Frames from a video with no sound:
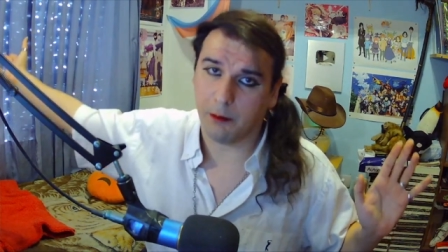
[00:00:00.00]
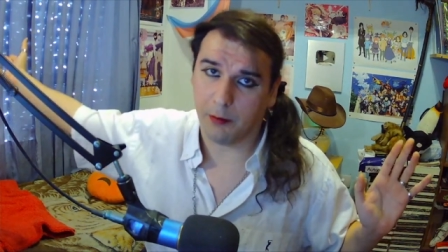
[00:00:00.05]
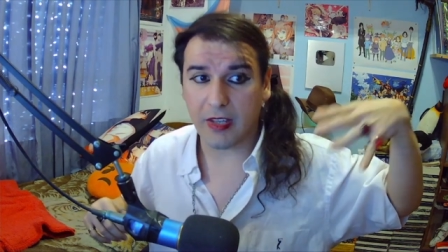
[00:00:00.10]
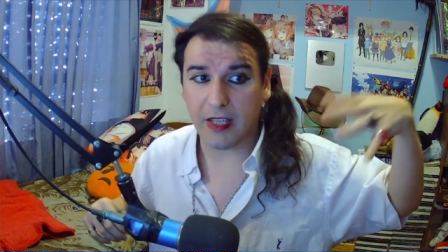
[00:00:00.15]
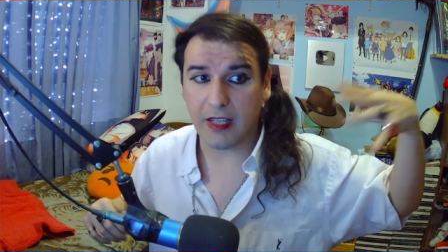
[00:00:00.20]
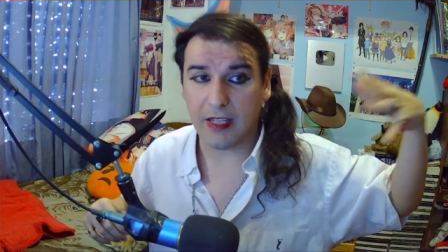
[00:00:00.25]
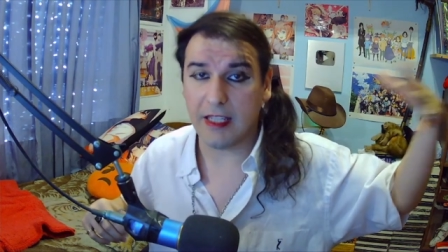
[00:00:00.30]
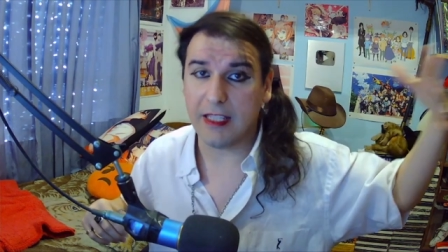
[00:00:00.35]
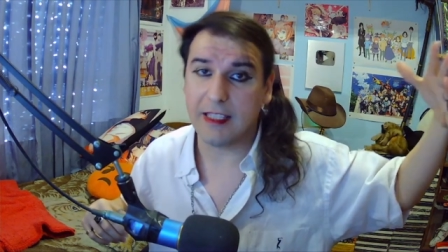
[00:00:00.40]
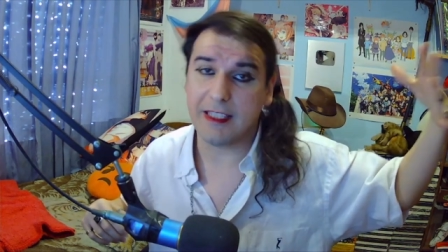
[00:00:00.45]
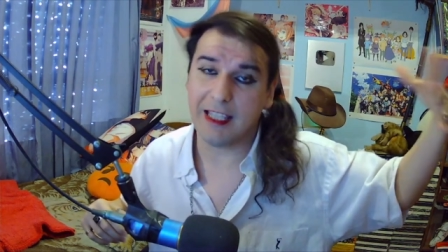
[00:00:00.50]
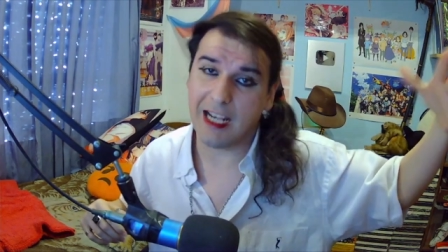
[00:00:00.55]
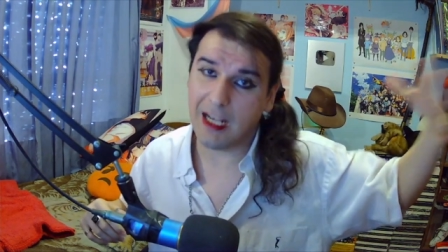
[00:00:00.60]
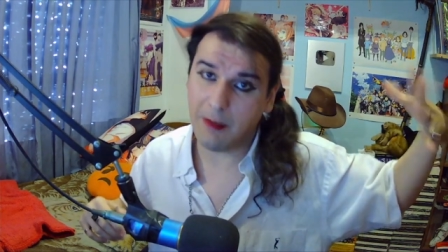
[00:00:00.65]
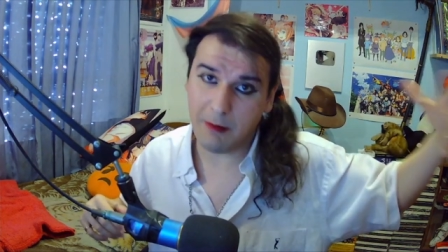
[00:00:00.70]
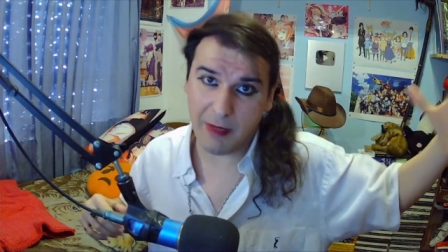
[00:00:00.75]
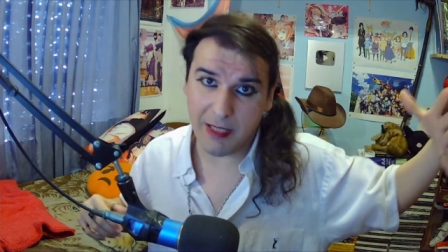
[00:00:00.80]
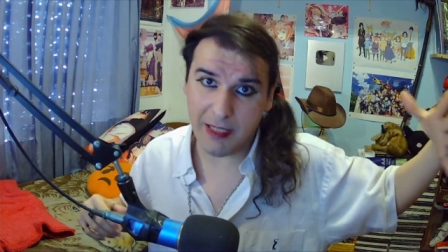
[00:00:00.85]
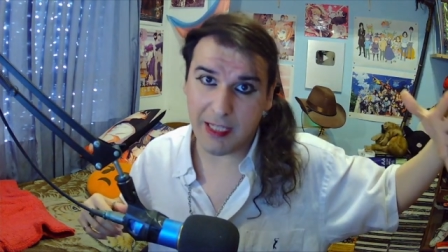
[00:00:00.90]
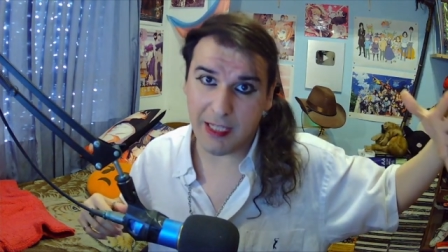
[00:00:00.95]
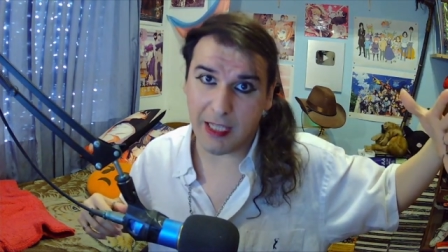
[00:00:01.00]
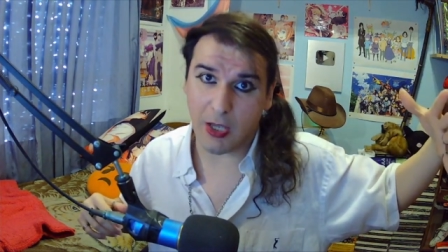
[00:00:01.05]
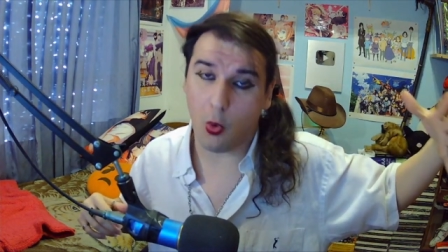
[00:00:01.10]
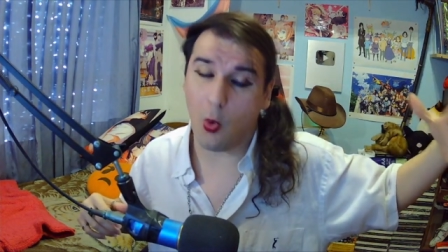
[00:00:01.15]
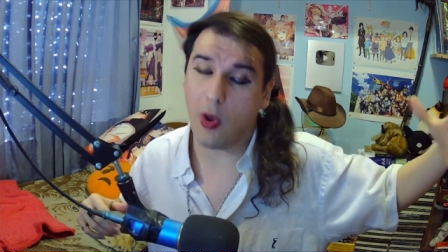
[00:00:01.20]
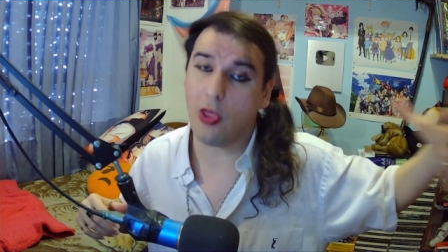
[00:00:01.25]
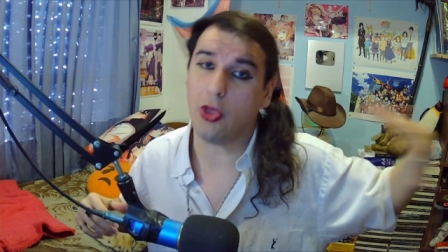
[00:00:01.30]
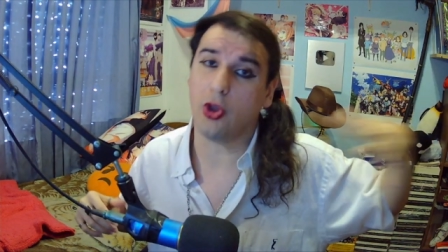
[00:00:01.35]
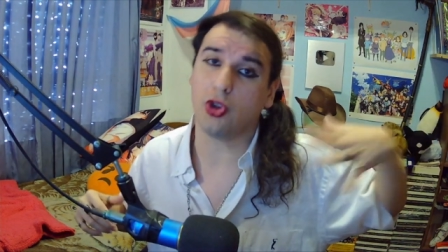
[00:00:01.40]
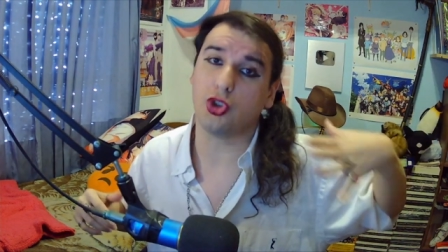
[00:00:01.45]
Literalmente, cuando
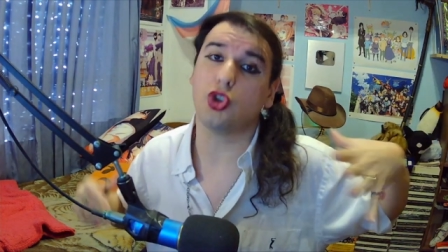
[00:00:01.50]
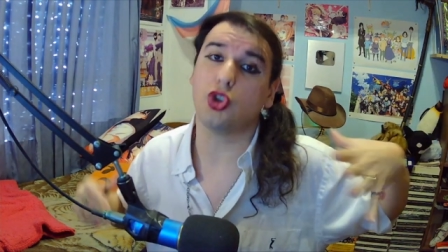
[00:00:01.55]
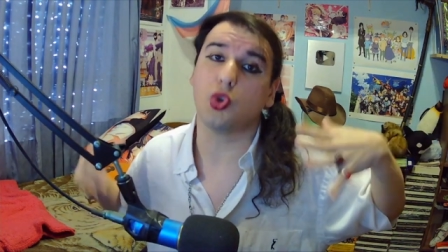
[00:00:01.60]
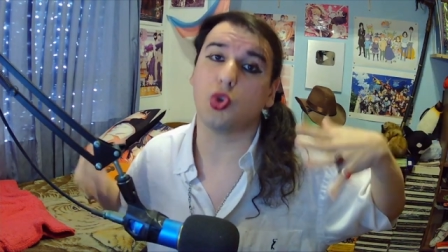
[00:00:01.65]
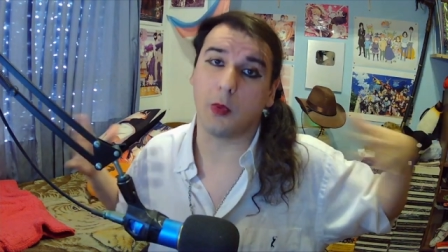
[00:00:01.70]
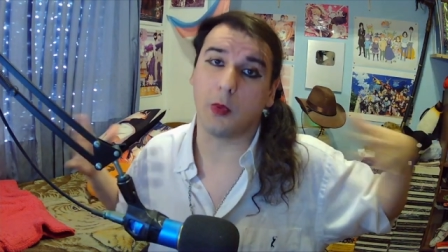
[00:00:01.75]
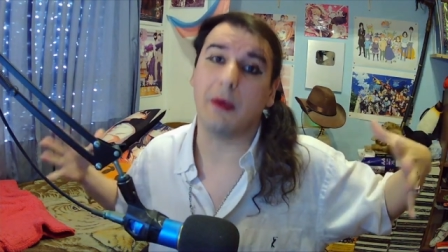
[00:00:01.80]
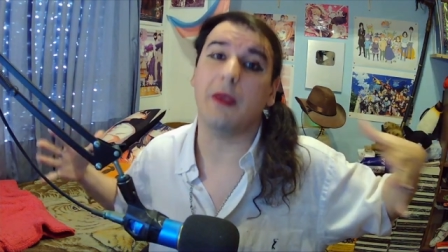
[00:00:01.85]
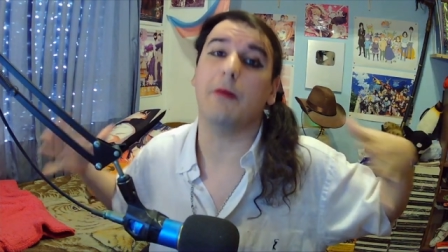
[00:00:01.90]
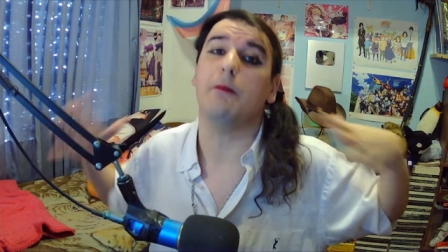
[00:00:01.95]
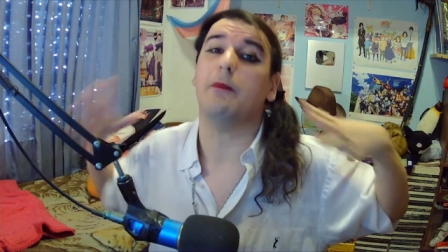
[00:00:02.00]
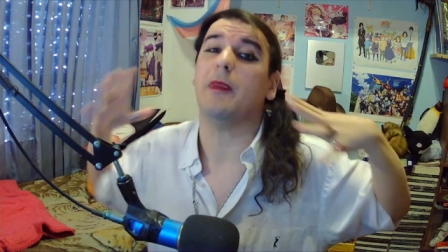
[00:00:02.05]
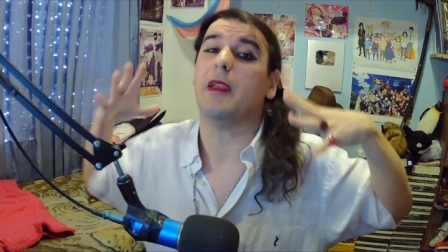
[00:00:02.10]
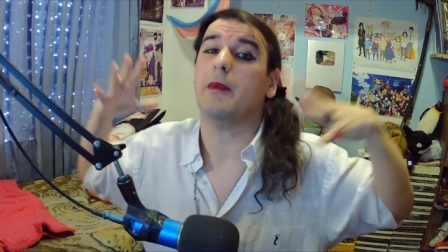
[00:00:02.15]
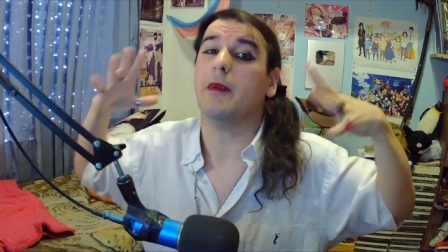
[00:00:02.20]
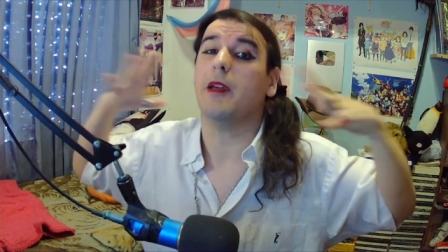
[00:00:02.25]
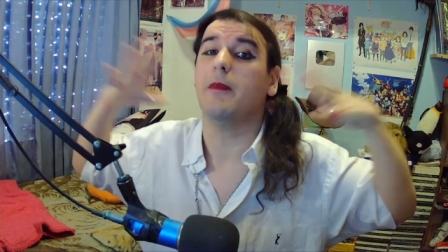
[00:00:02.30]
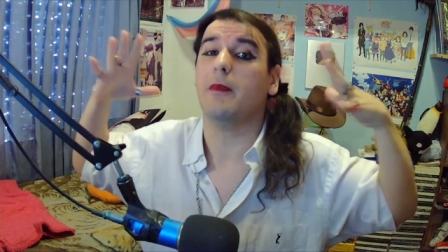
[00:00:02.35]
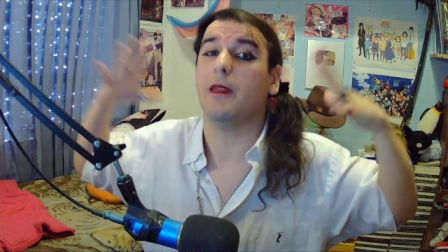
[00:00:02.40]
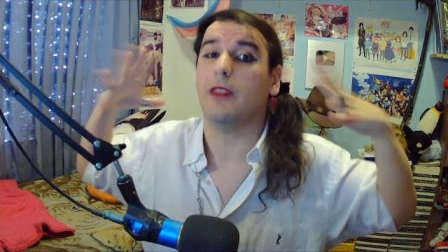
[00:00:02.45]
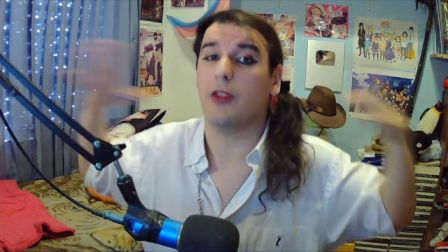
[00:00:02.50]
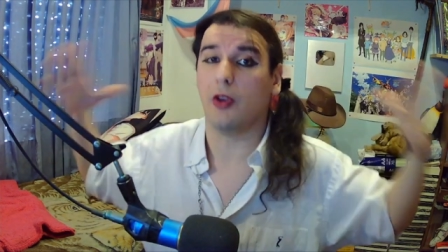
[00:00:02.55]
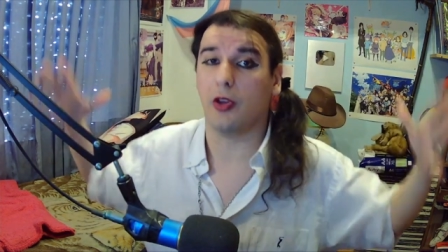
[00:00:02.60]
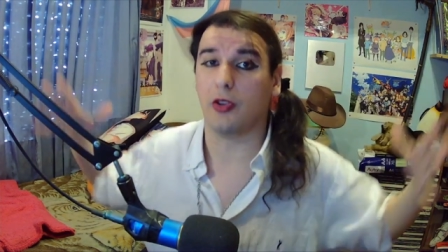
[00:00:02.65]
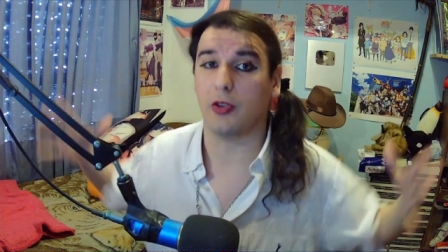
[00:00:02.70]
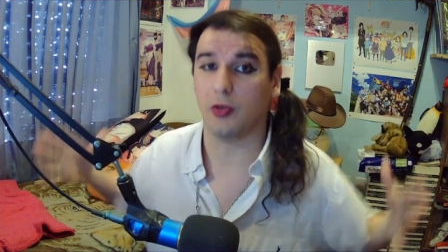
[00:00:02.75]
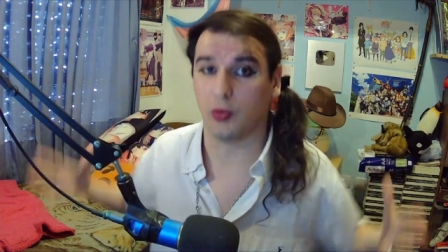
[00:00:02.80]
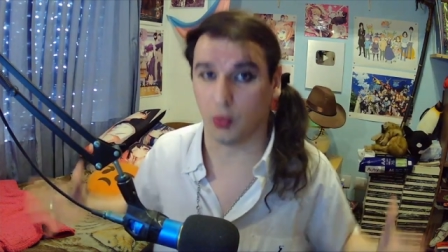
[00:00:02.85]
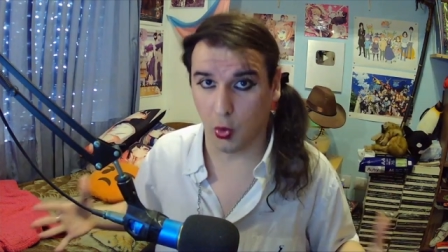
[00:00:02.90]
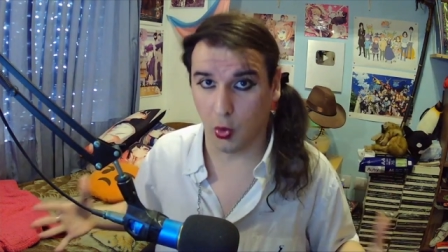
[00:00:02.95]
yo subí mi primer video de
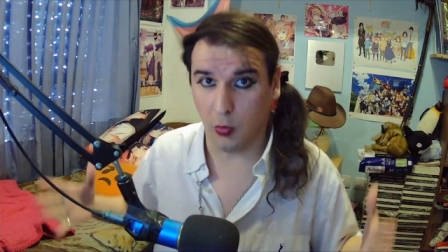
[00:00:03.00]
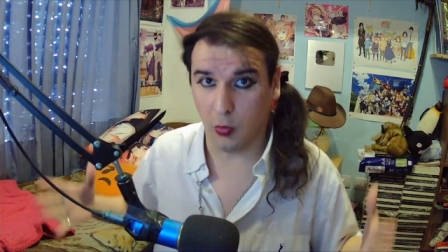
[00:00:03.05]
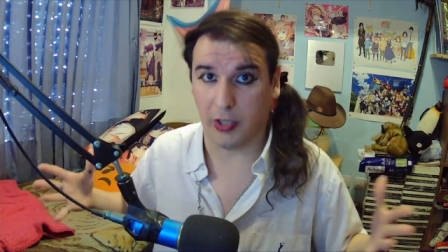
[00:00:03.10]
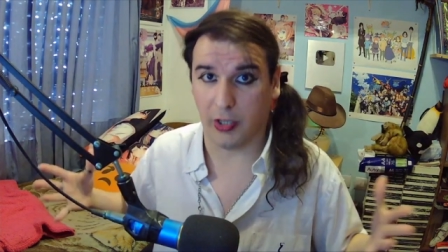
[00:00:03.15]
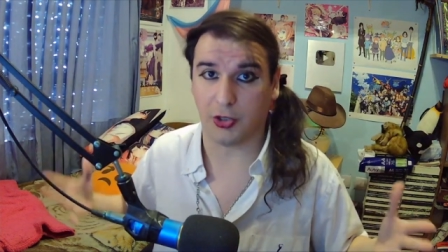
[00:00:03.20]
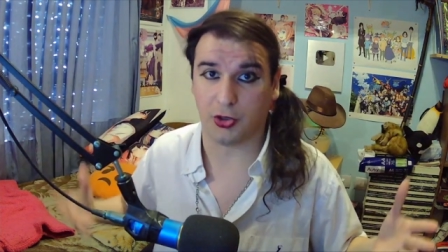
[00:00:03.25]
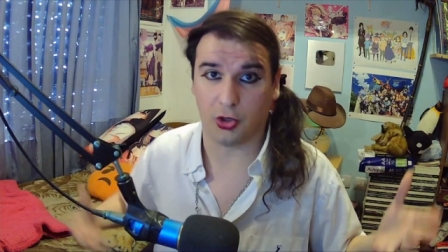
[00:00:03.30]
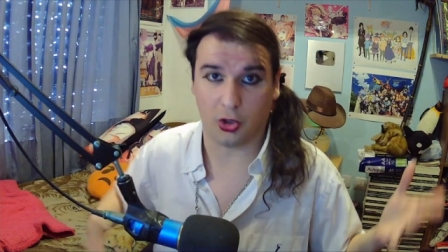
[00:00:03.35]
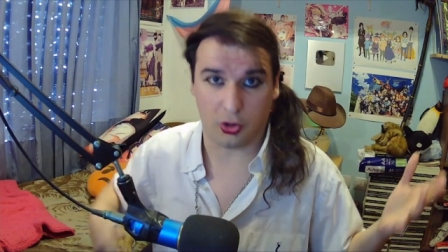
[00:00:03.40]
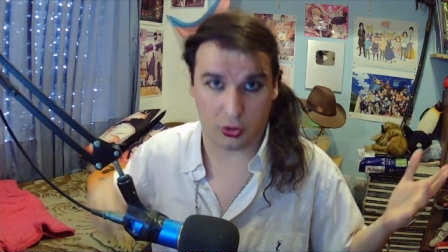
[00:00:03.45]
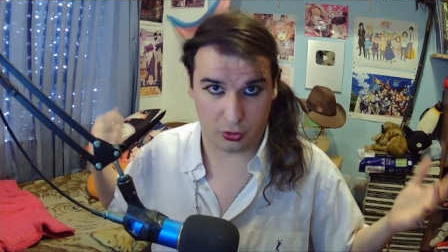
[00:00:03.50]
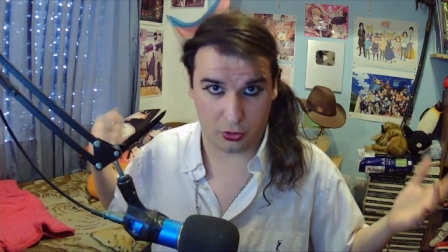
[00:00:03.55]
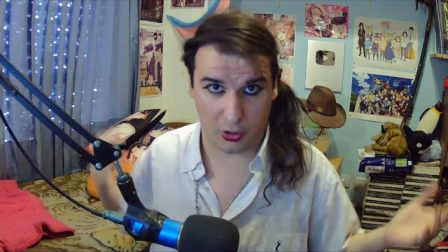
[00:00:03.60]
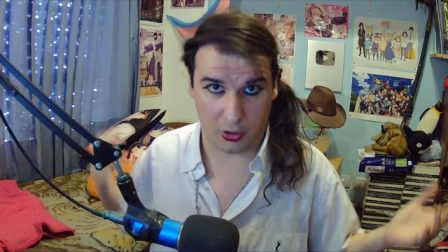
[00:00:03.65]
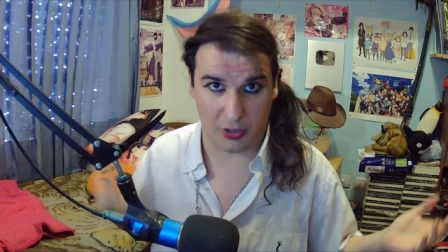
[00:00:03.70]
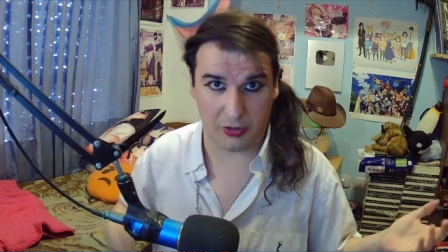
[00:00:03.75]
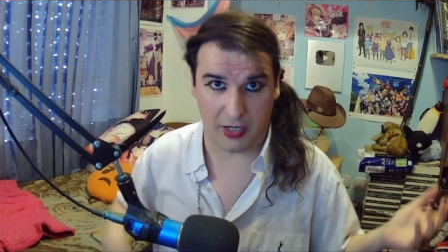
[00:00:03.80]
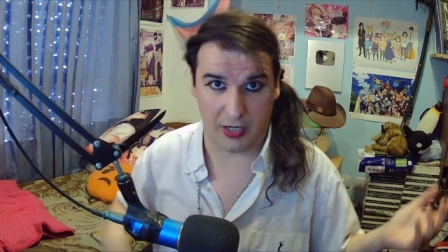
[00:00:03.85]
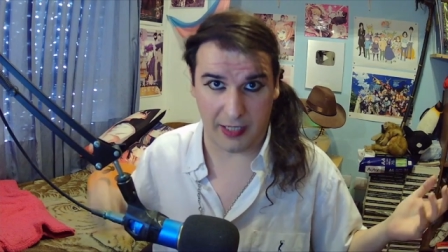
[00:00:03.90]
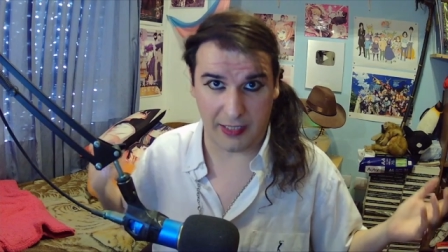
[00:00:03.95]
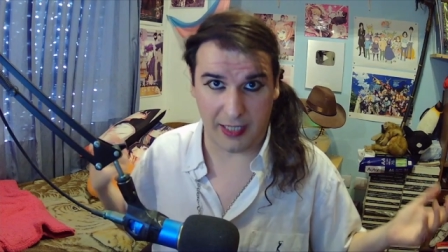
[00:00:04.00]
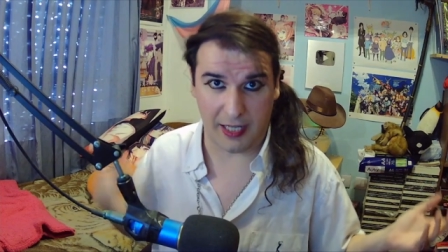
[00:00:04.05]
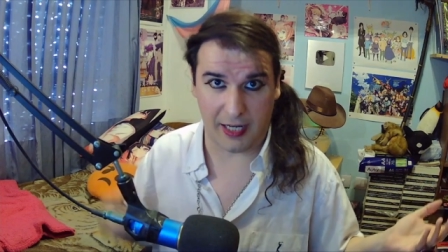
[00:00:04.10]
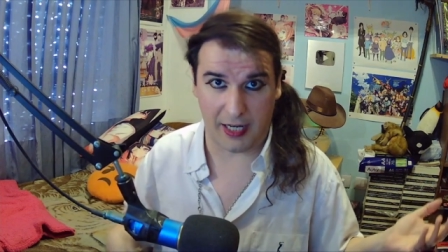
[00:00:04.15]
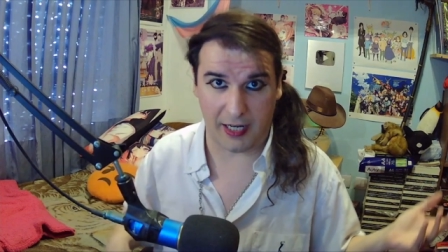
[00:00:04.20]
YouTube, que yo con tocando la guitarra, que